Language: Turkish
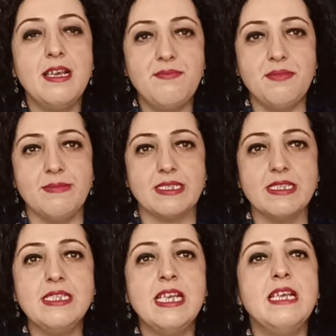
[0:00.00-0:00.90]

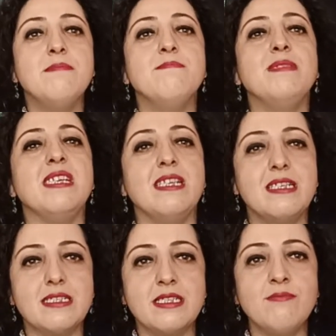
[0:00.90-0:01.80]
hepimizin
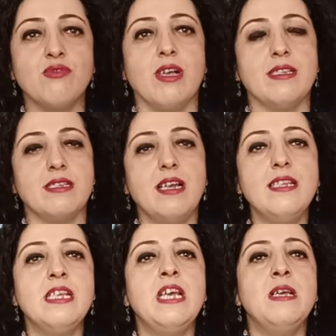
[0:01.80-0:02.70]
midesini bulandıran